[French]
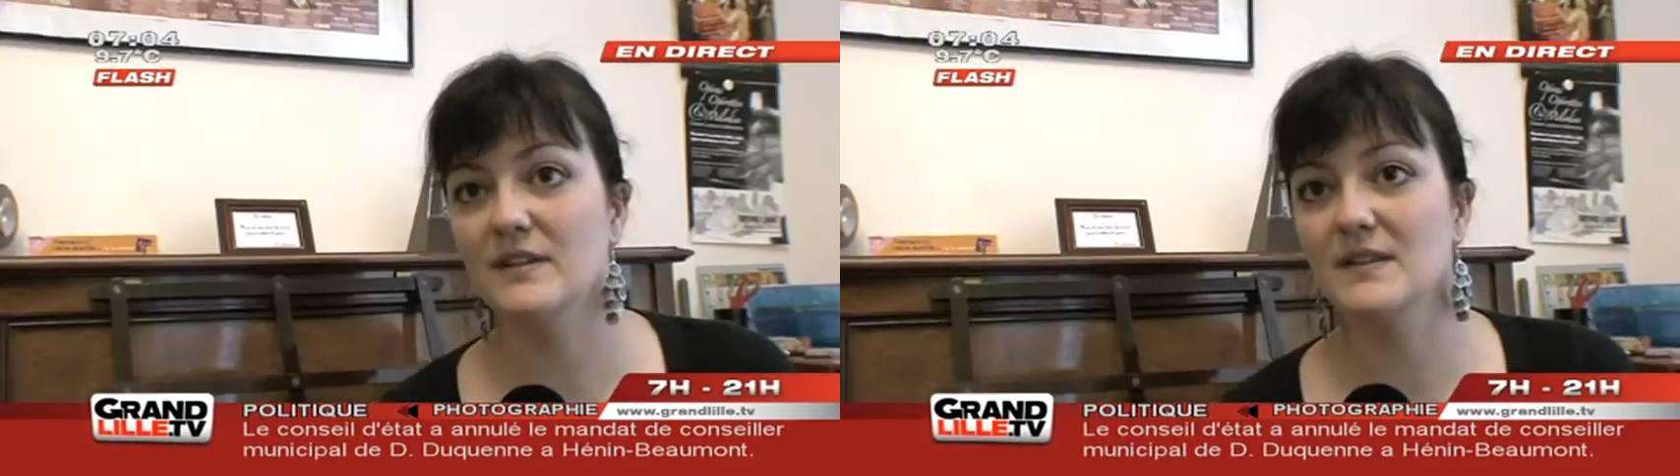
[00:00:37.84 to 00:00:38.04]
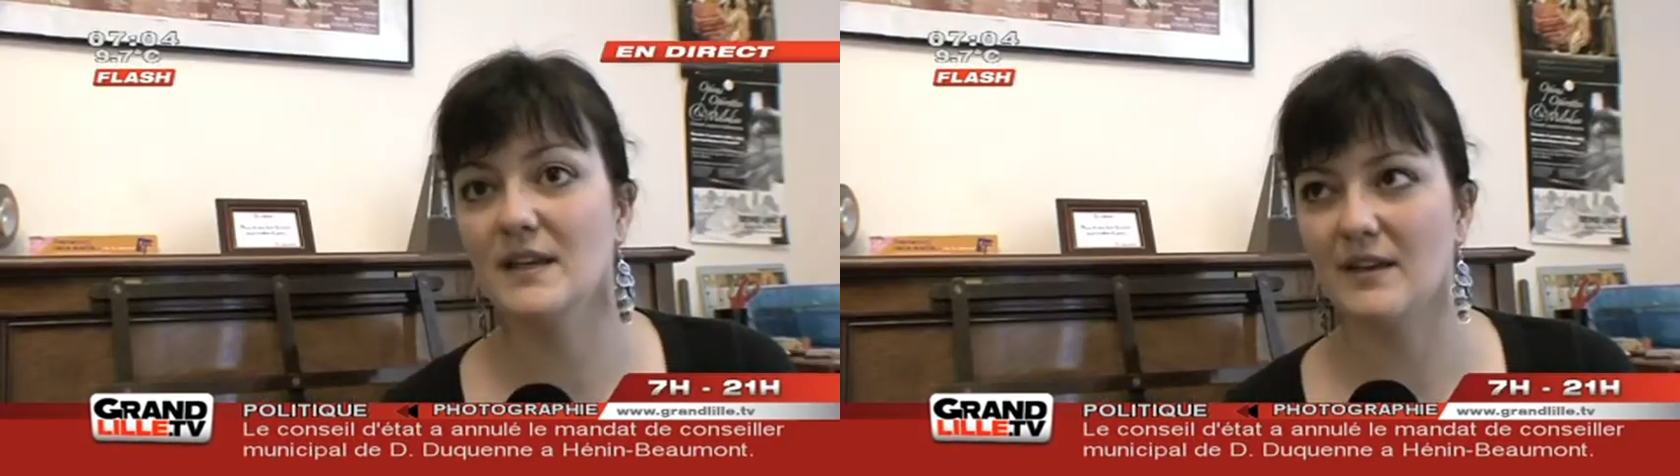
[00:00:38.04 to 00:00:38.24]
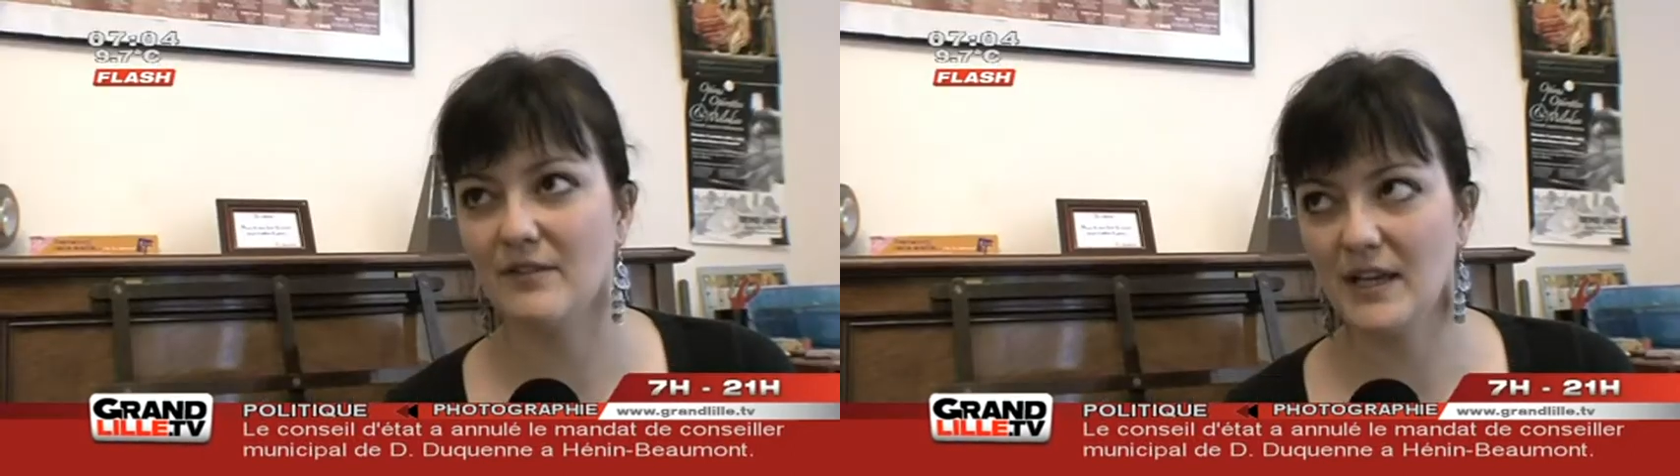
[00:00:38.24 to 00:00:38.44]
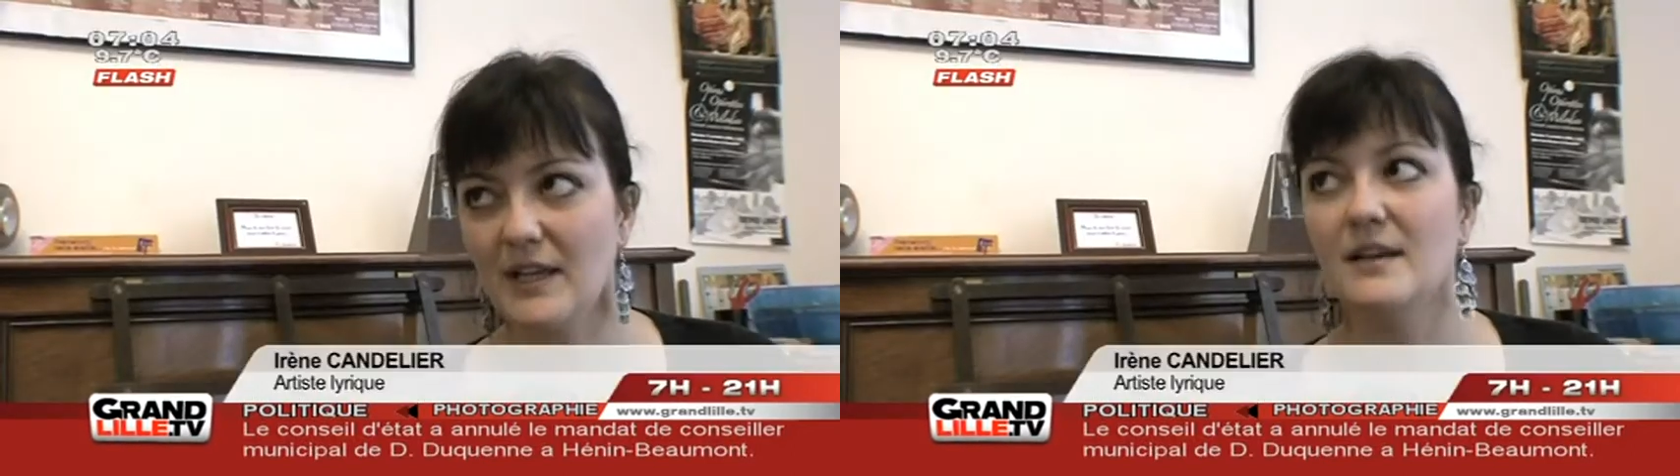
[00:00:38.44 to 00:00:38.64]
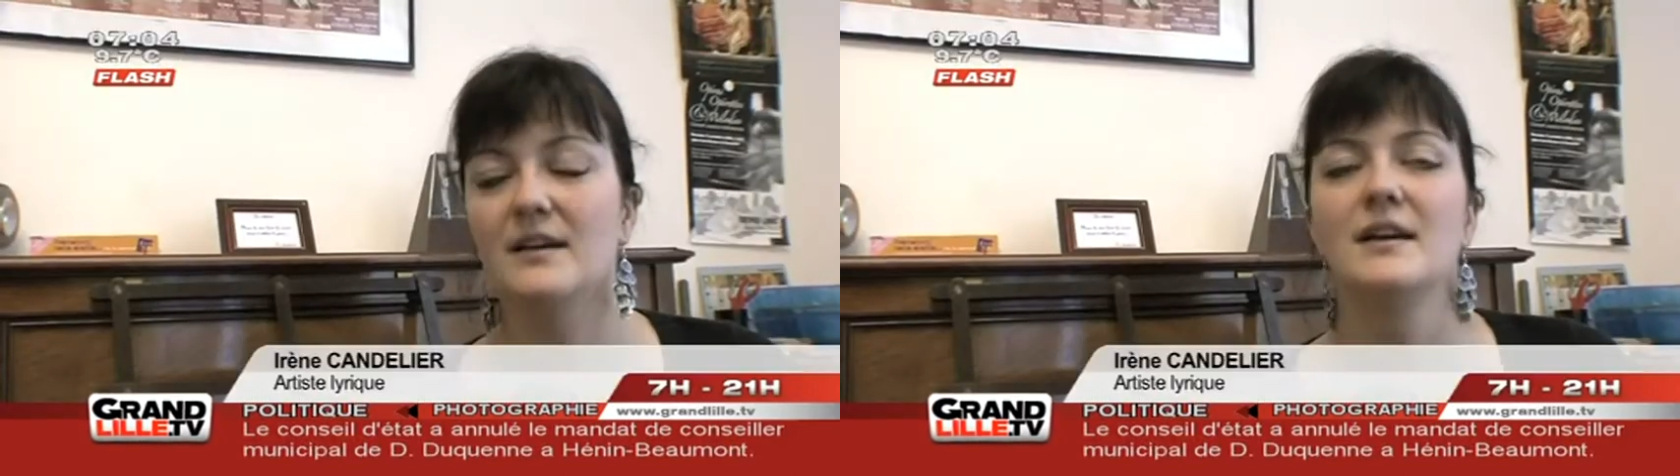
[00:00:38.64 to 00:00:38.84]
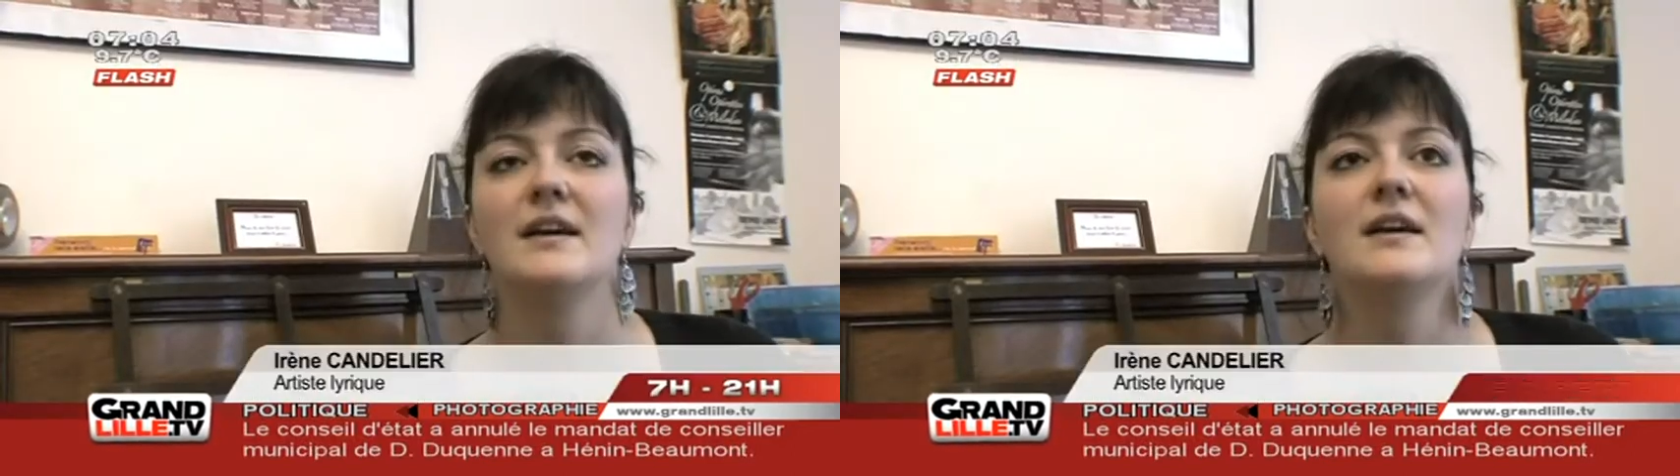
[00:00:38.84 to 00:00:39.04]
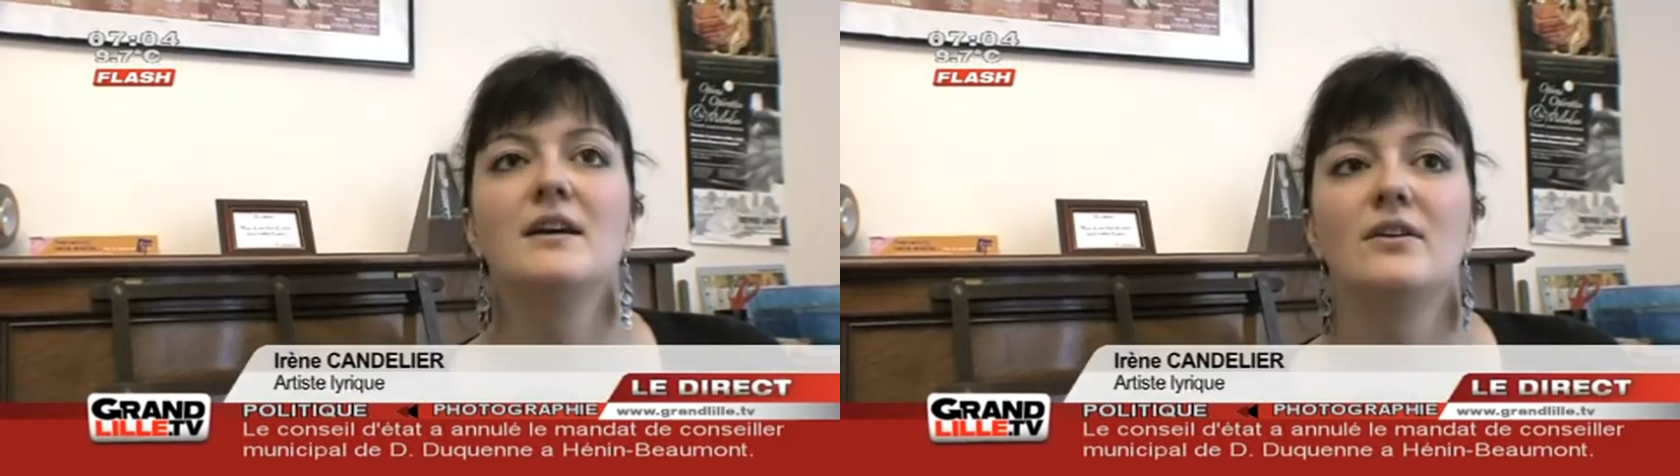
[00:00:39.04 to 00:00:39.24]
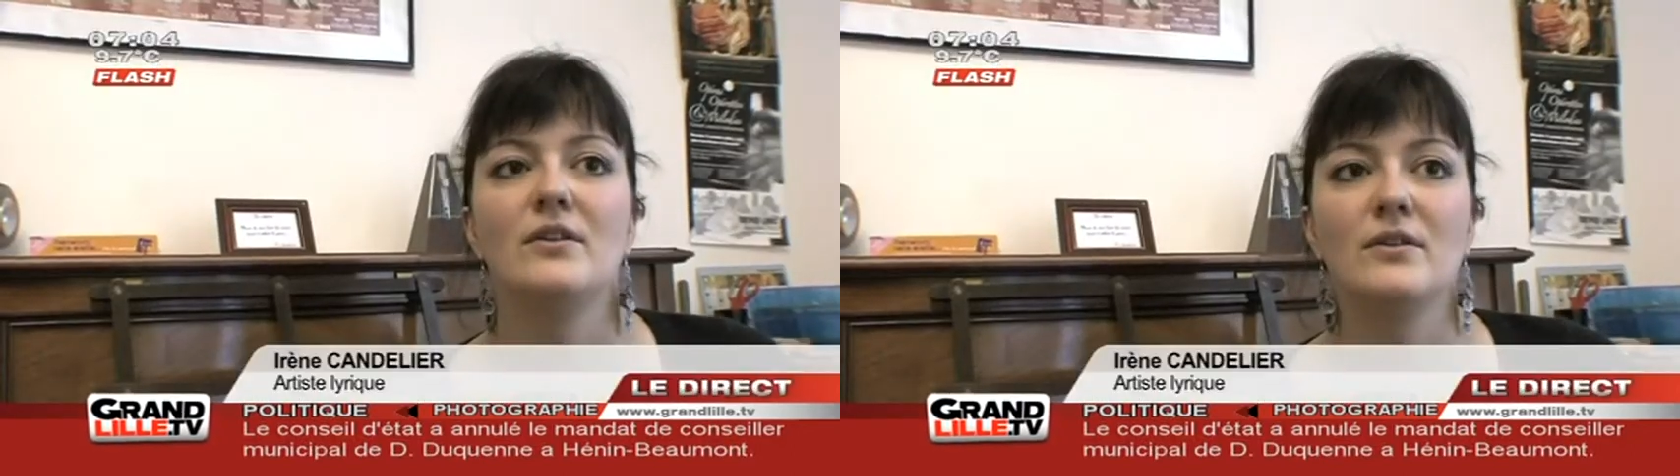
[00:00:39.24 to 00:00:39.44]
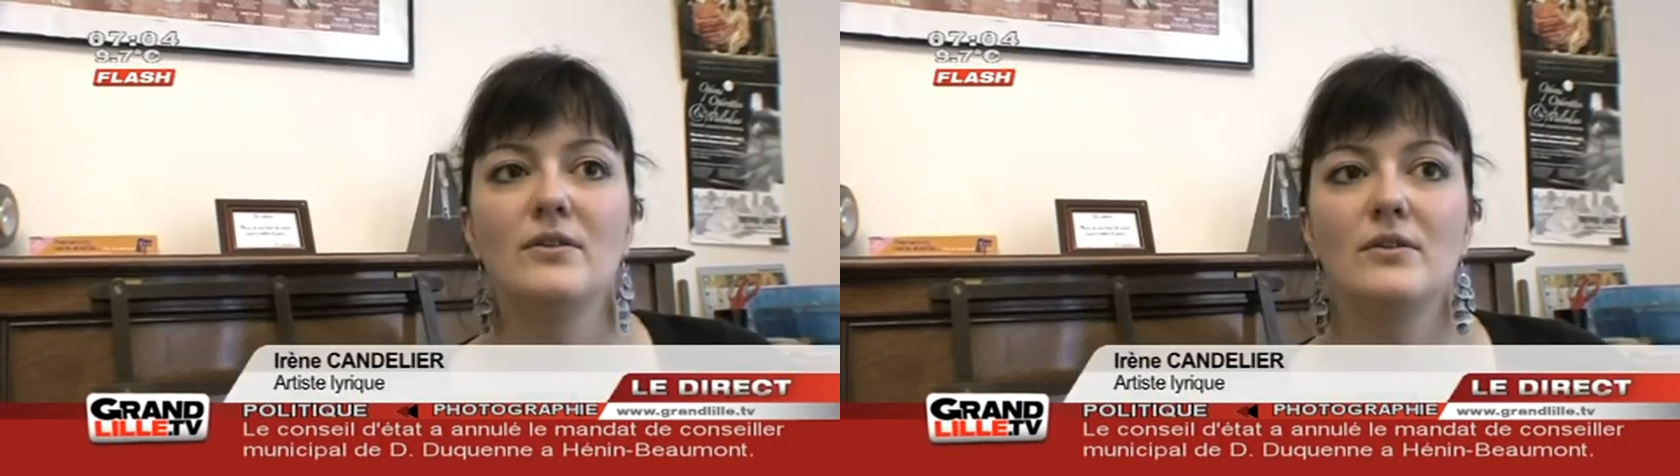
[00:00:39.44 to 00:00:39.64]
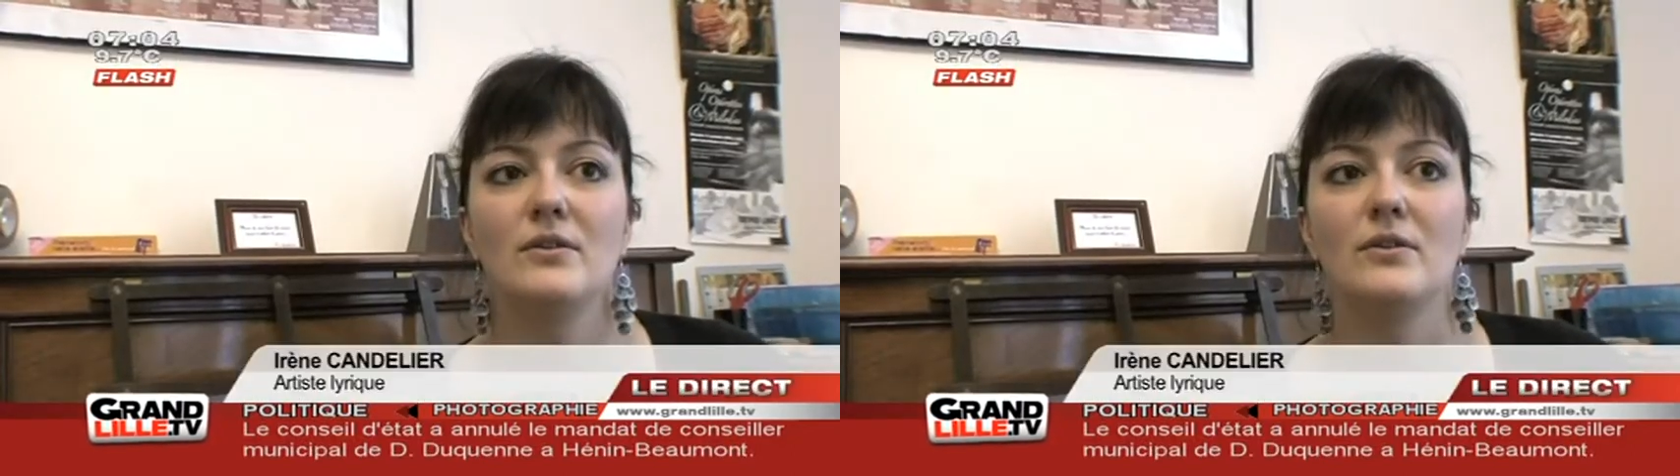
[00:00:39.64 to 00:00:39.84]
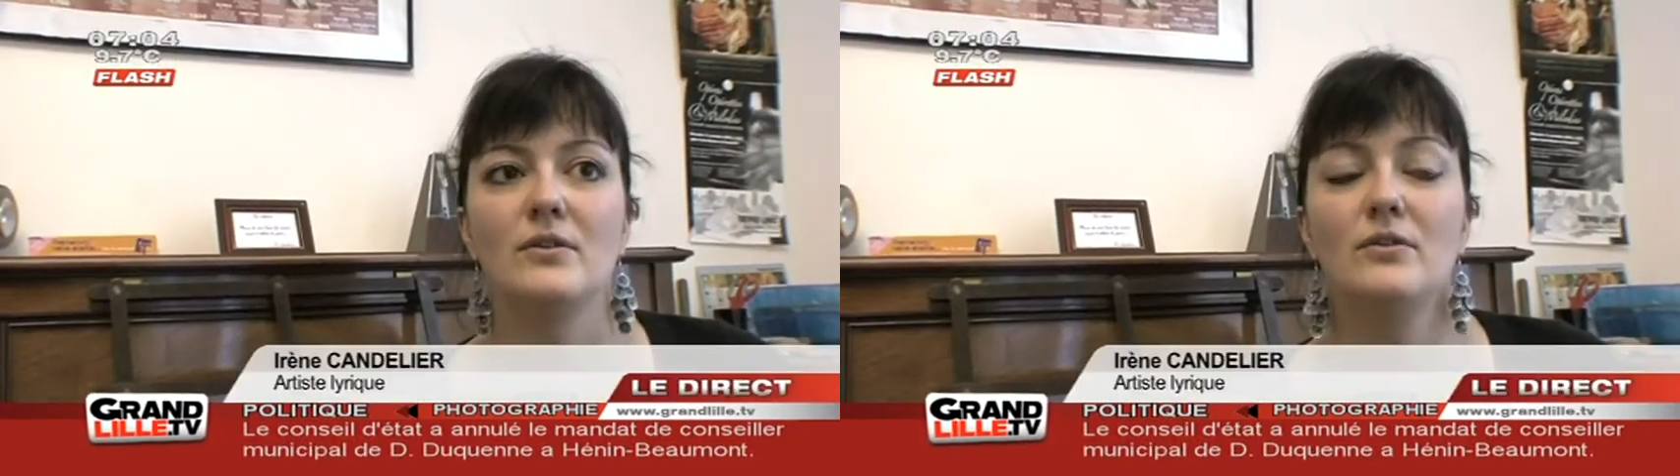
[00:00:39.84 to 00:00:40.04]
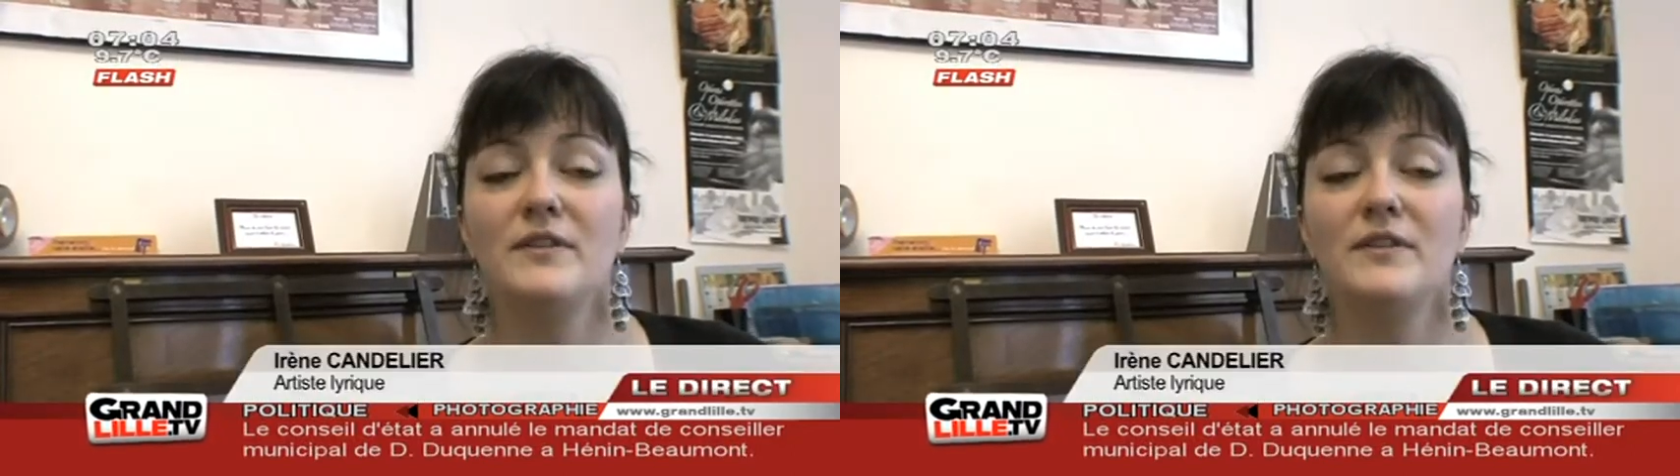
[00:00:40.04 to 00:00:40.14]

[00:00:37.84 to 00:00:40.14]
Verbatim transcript: 25 avril, euh,